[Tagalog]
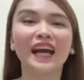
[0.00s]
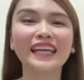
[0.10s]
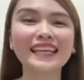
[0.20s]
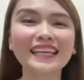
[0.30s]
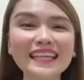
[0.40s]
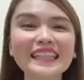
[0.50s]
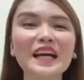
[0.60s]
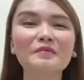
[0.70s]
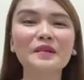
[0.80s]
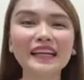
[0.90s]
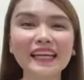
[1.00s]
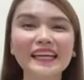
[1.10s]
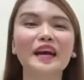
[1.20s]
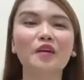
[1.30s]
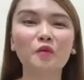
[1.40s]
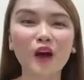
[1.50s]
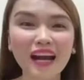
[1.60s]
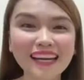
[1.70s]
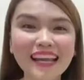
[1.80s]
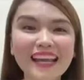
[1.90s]
ay kikita ka pa rin ng
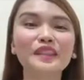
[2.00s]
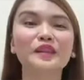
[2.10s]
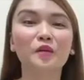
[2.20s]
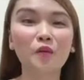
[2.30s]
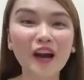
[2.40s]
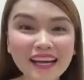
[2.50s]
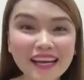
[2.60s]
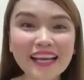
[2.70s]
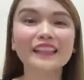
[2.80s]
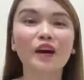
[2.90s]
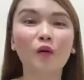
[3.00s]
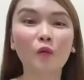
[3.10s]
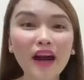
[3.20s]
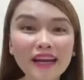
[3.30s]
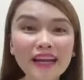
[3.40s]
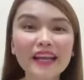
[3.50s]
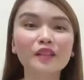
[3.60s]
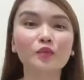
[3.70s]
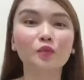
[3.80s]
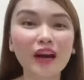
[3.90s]
1,800
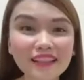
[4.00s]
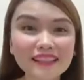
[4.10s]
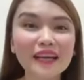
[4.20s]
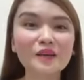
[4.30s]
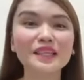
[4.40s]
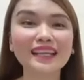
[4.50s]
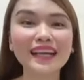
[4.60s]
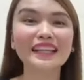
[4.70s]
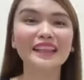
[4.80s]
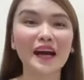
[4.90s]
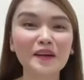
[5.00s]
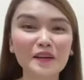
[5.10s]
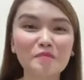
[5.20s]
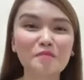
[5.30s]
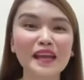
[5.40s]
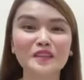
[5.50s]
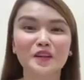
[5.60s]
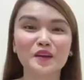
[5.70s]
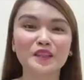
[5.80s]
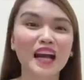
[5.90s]
1,800 pesos,